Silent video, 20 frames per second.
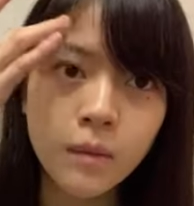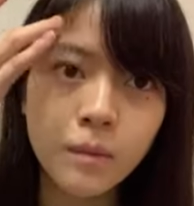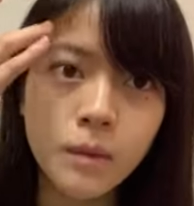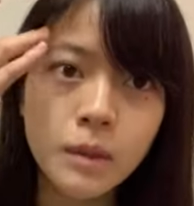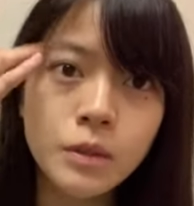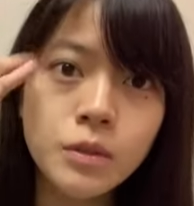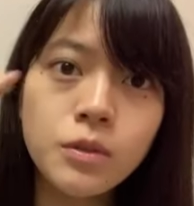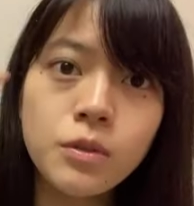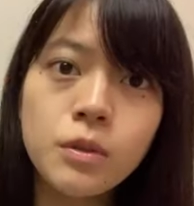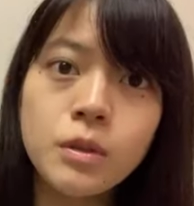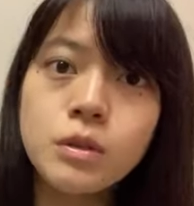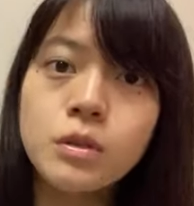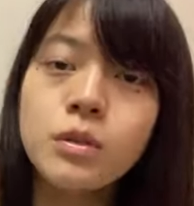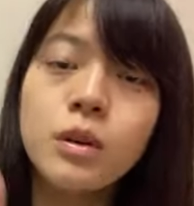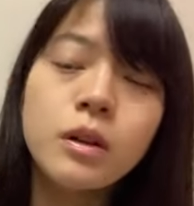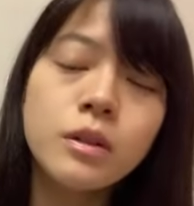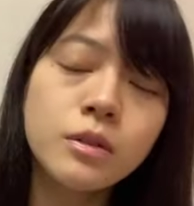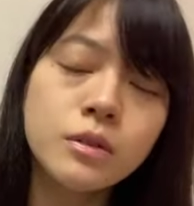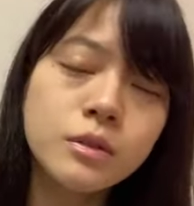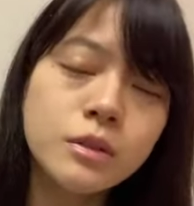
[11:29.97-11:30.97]
まあ、今日はそう
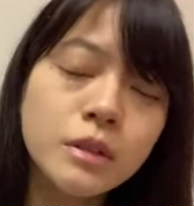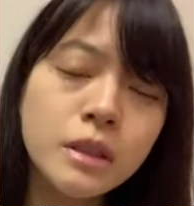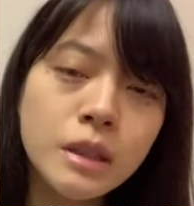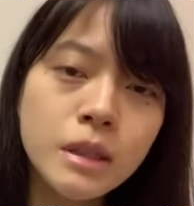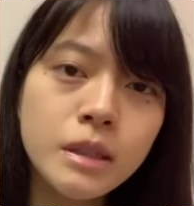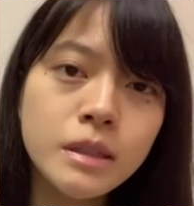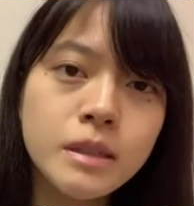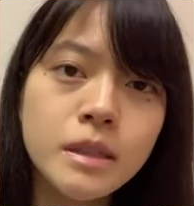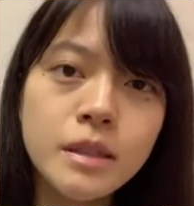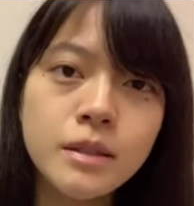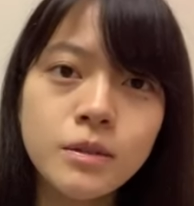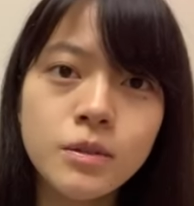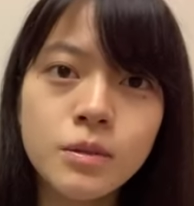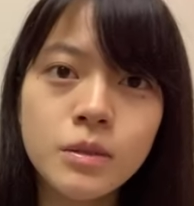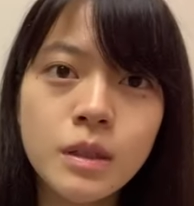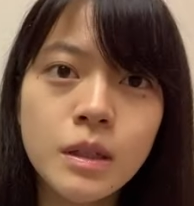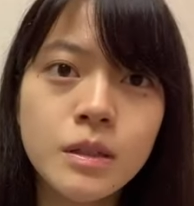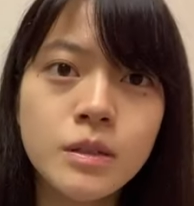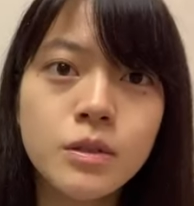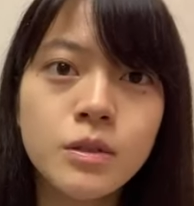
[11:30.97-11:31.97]
あとゆりなちゃんのお
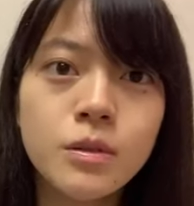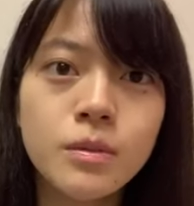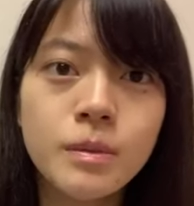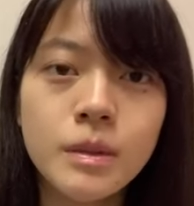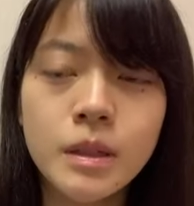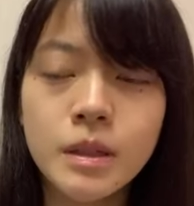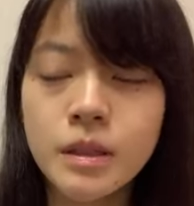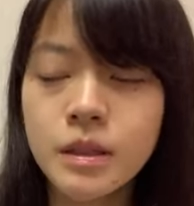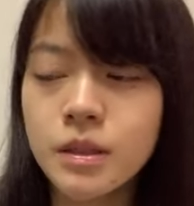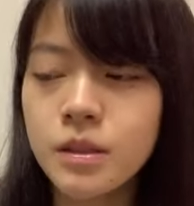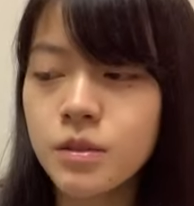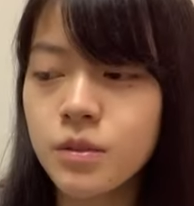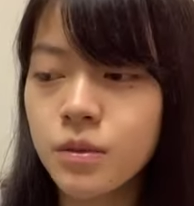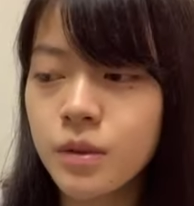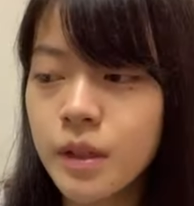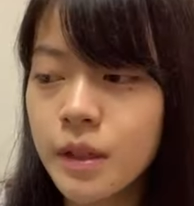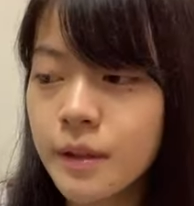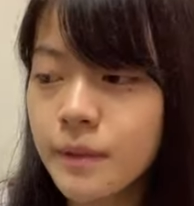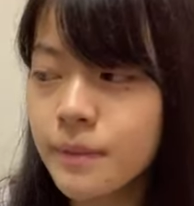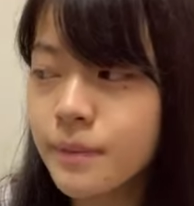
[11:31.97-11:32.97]
誕生日なんですよ
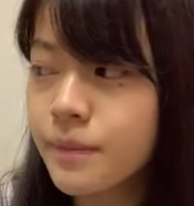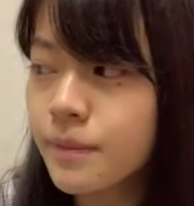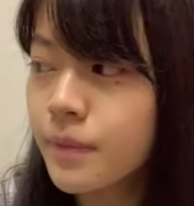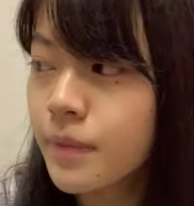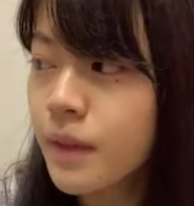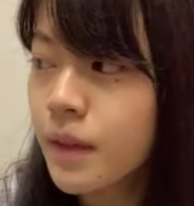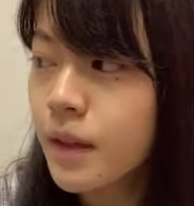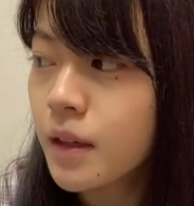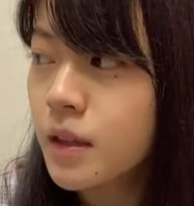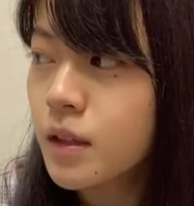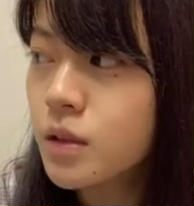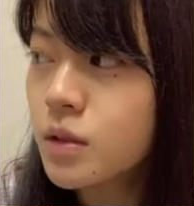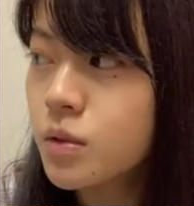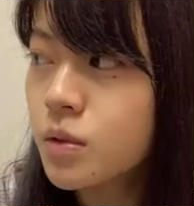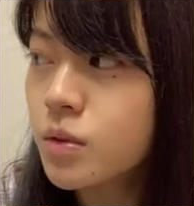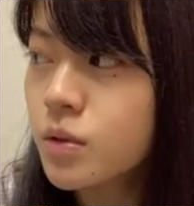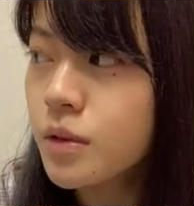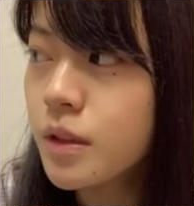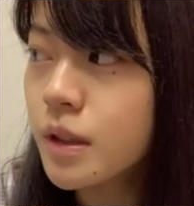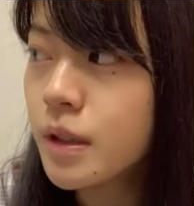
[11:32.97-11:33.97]
ねそう
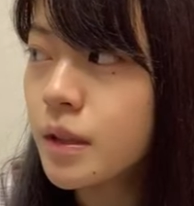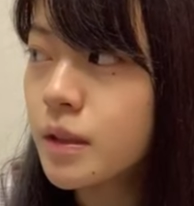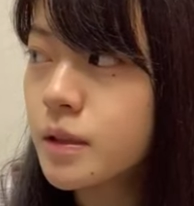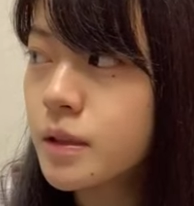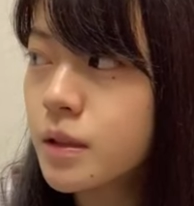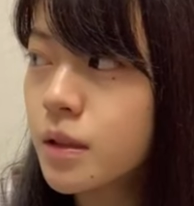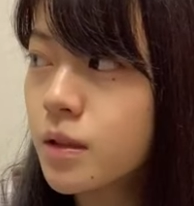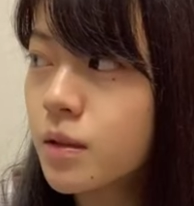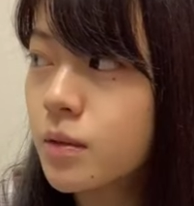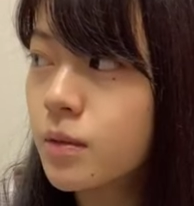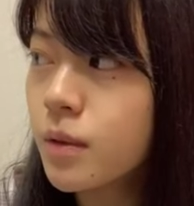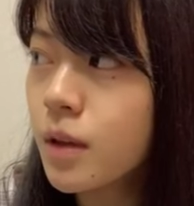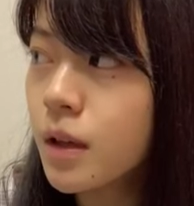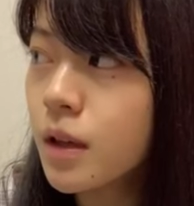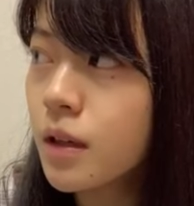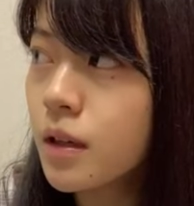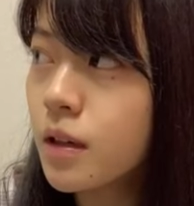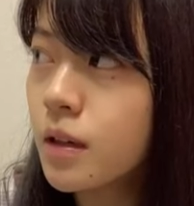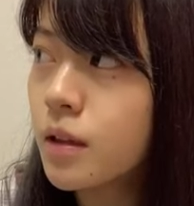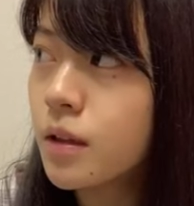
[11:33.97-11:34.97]
ゆりなちゃん
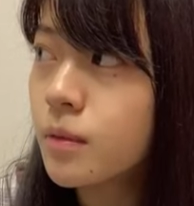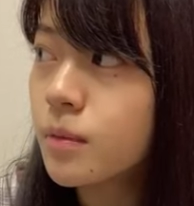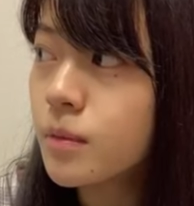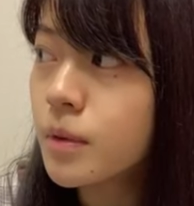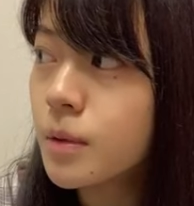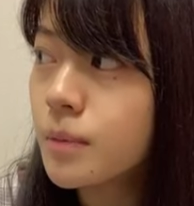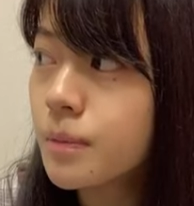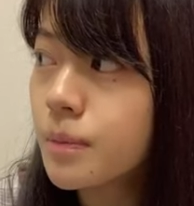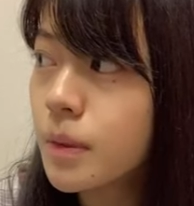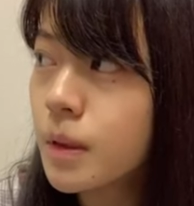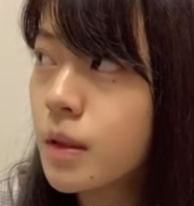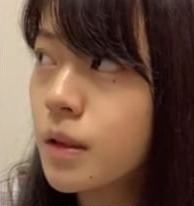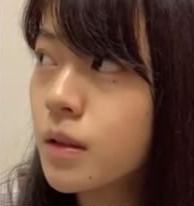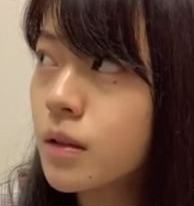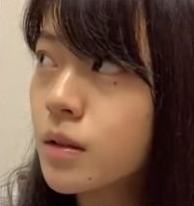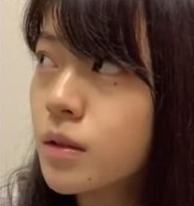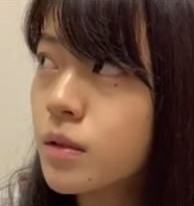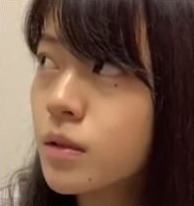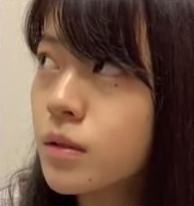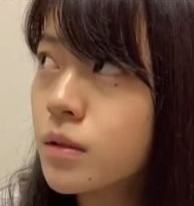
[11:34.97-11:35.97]
は、まやっ
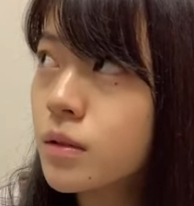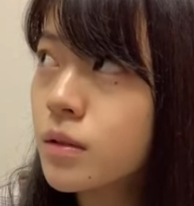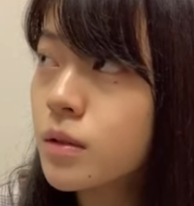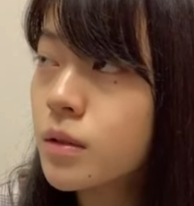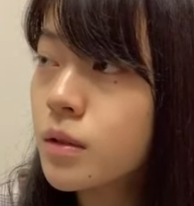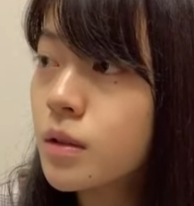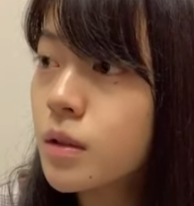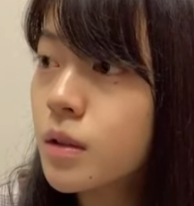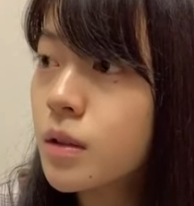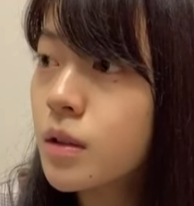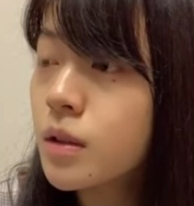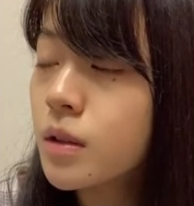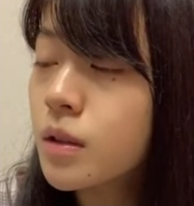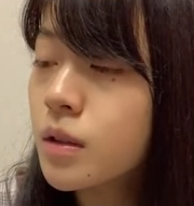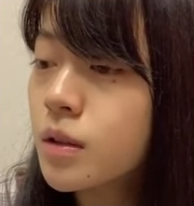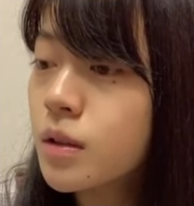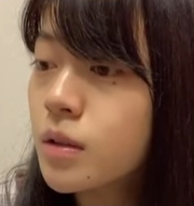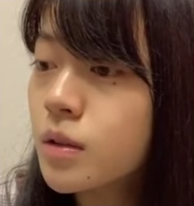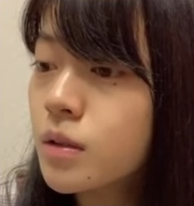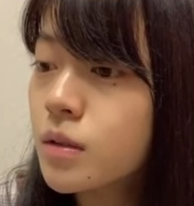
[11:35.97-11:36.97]
ぱ
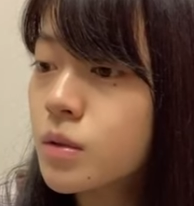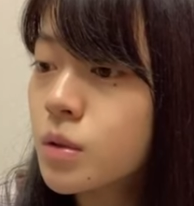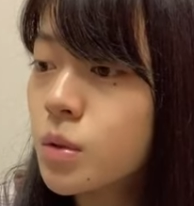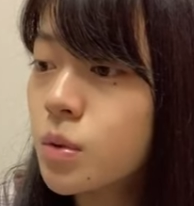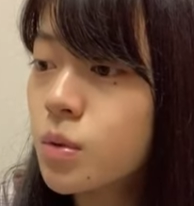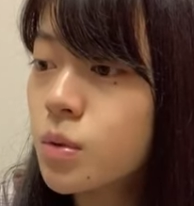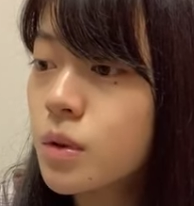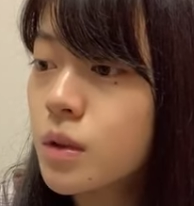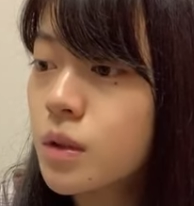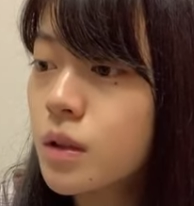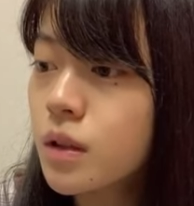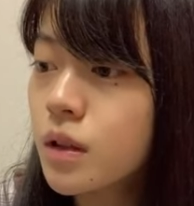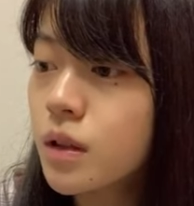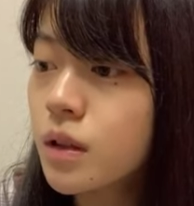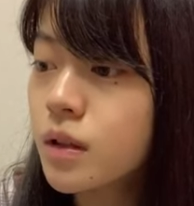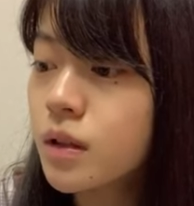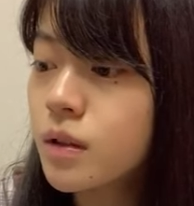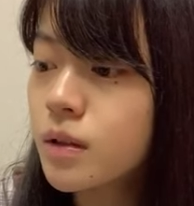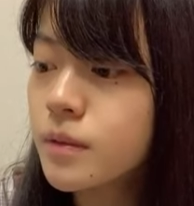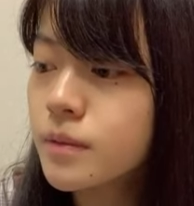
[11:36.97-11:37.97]
そうだ
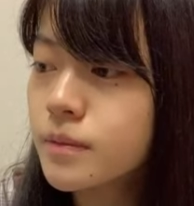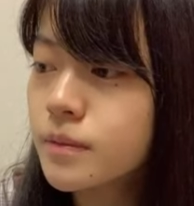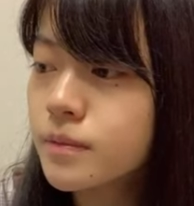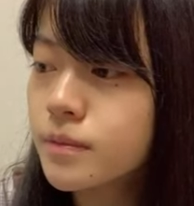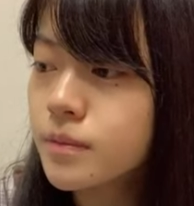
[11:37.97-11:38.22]
な